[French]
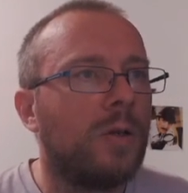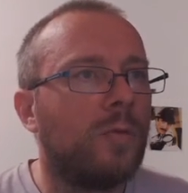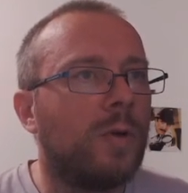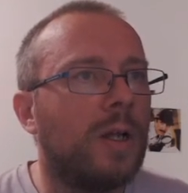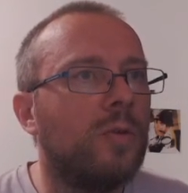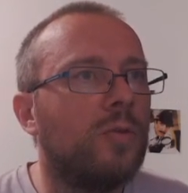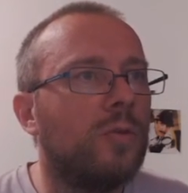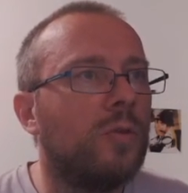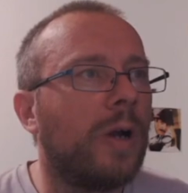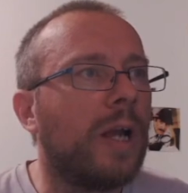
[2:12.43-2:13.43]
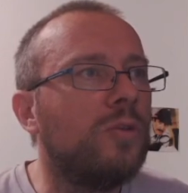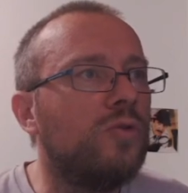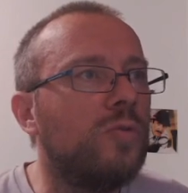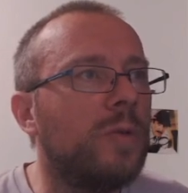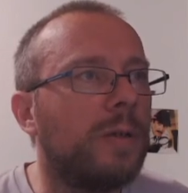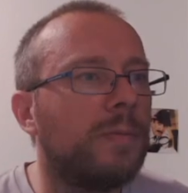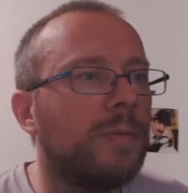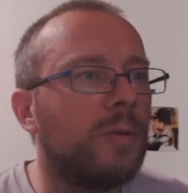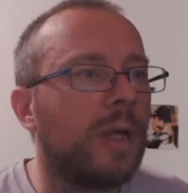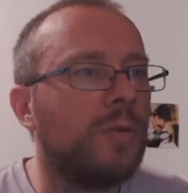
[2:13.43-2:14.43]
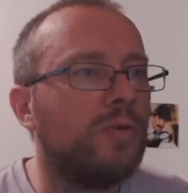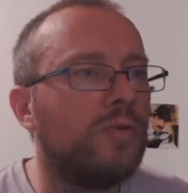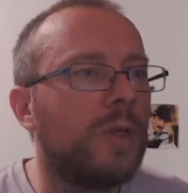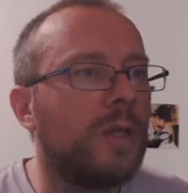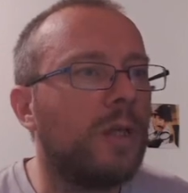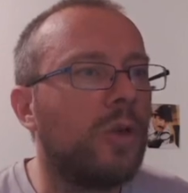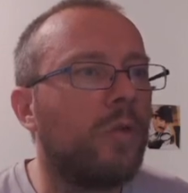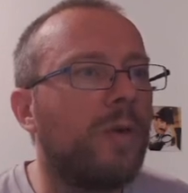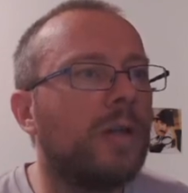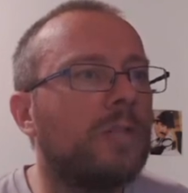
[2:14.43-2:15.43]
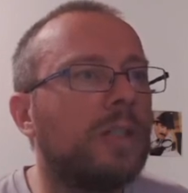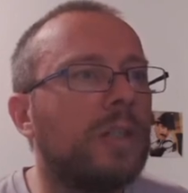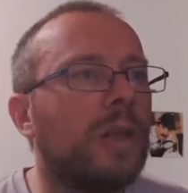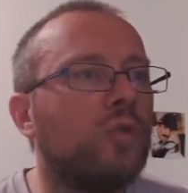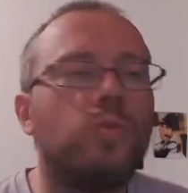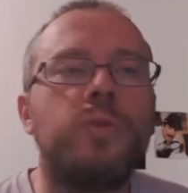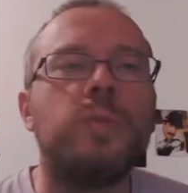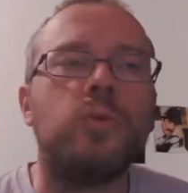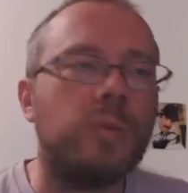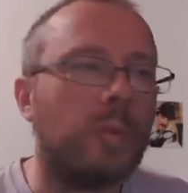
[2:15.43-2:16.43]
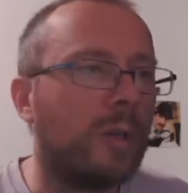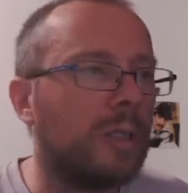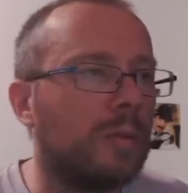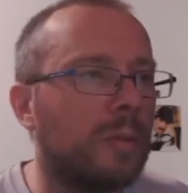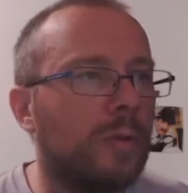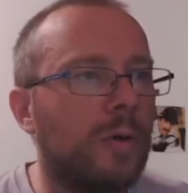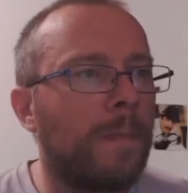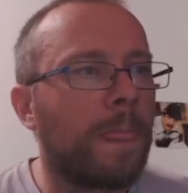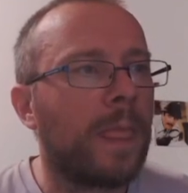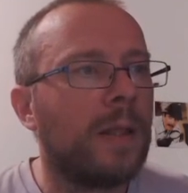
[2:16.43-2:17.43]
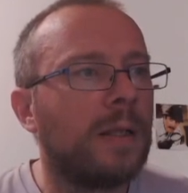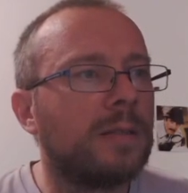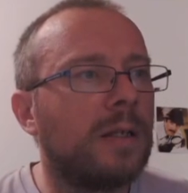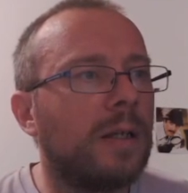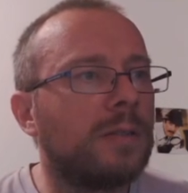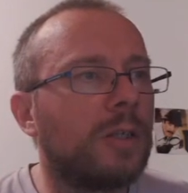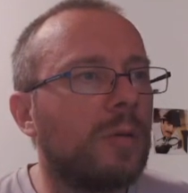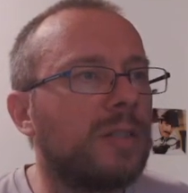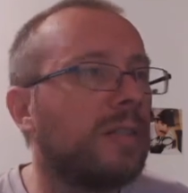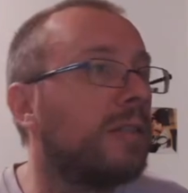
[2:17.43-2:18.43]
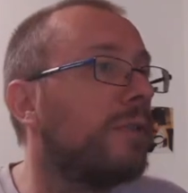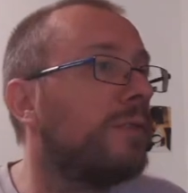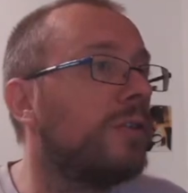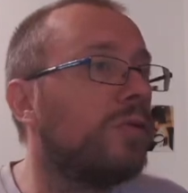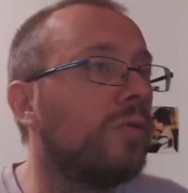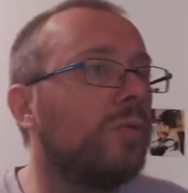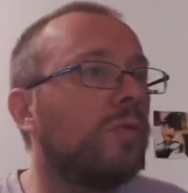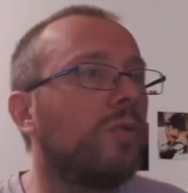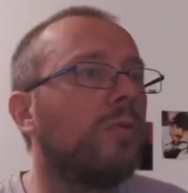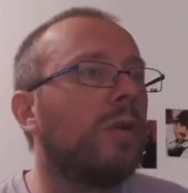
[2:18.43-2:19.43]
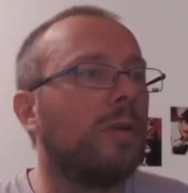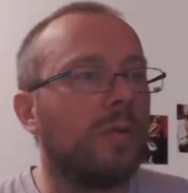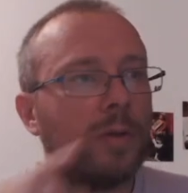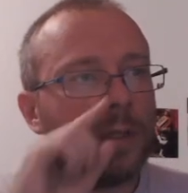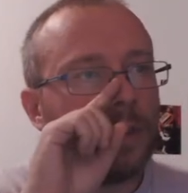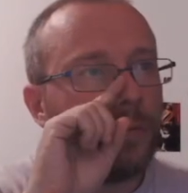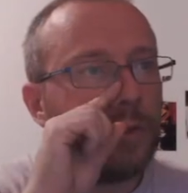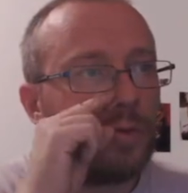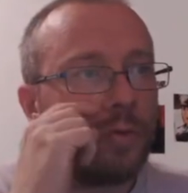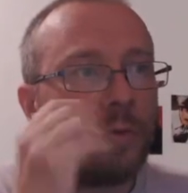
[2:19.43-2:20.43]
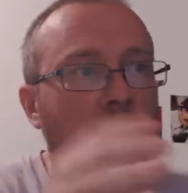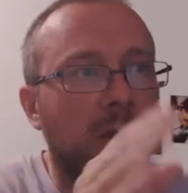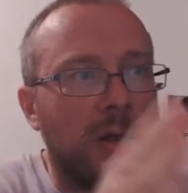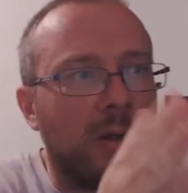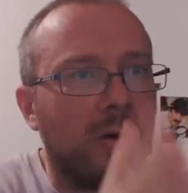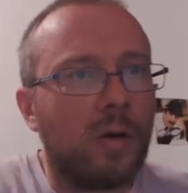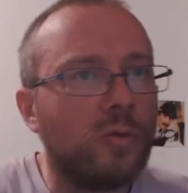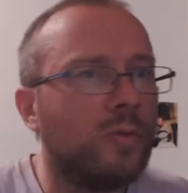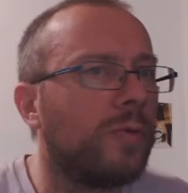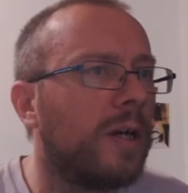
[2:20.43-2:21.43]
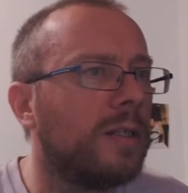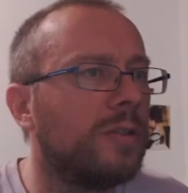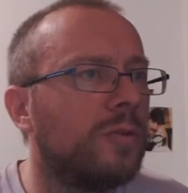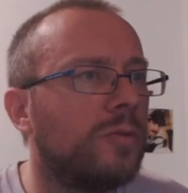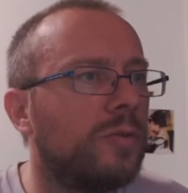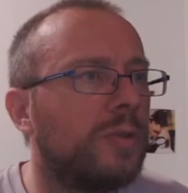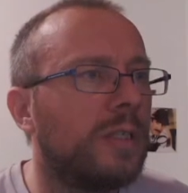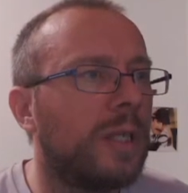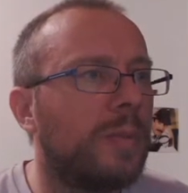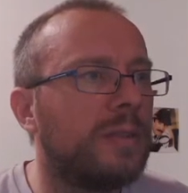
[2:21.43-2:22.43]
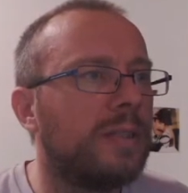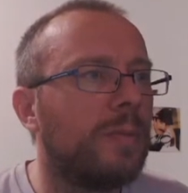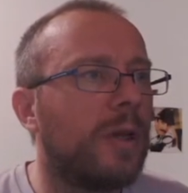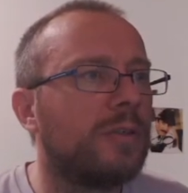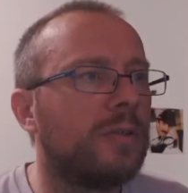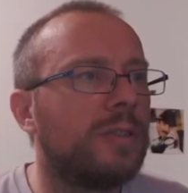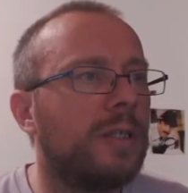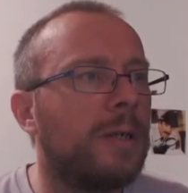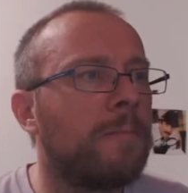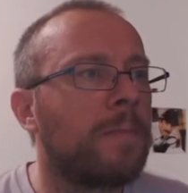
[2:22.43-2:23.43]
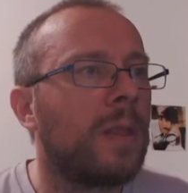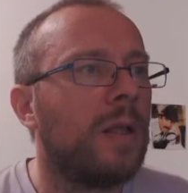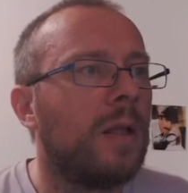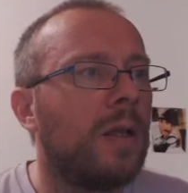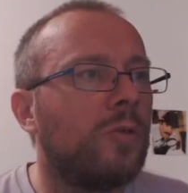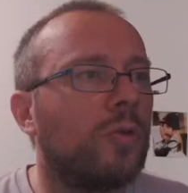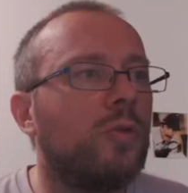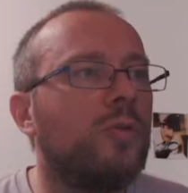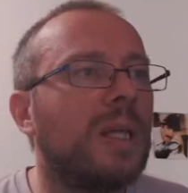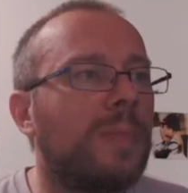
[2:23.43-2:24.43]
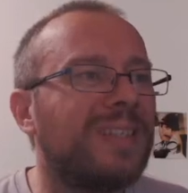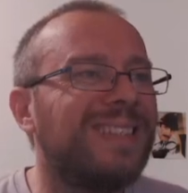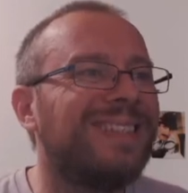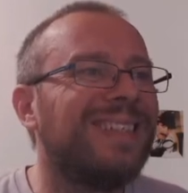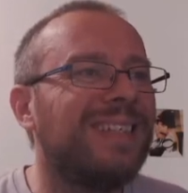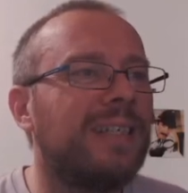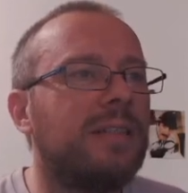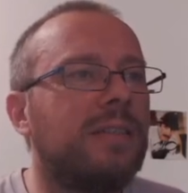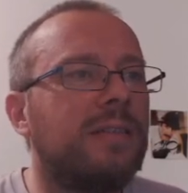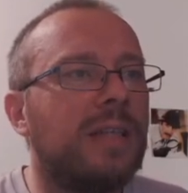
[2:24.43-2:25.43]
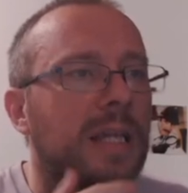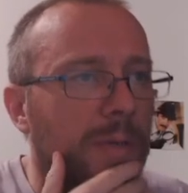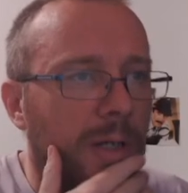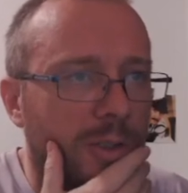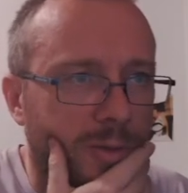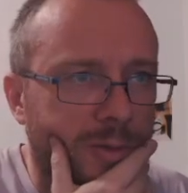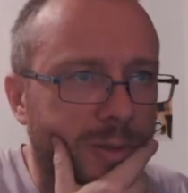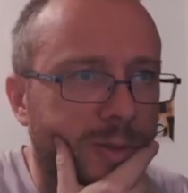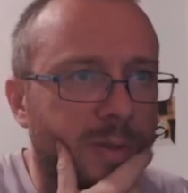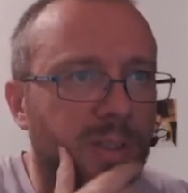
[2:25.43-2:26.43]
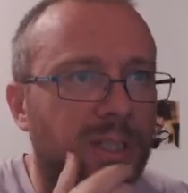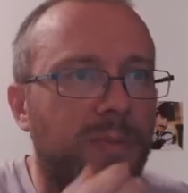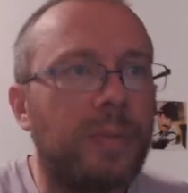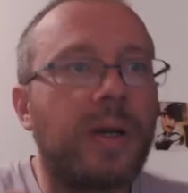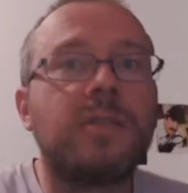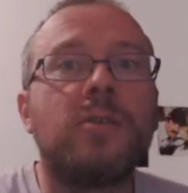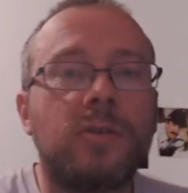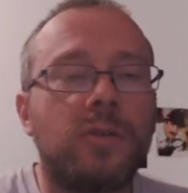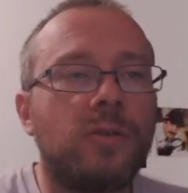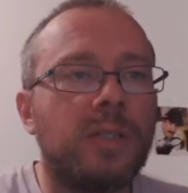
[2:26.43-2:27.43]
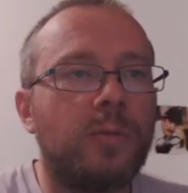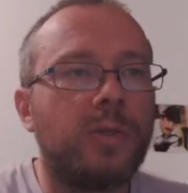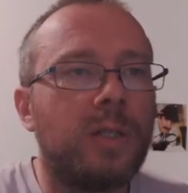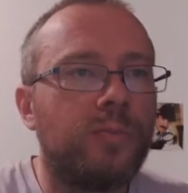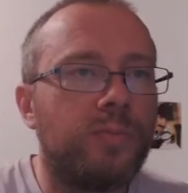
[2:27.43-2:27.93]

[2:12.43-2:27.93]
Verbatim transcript: Voilà le, résumé. Le résumé, on va détailler un tout petit peu, mais pas énormément. Ça, commence avec des définitions. Donc voilà, la définition en une phrase de ces capacités émergentes, c'est donc une capacité est dite émergente si elle n'est pas présente dans des modèles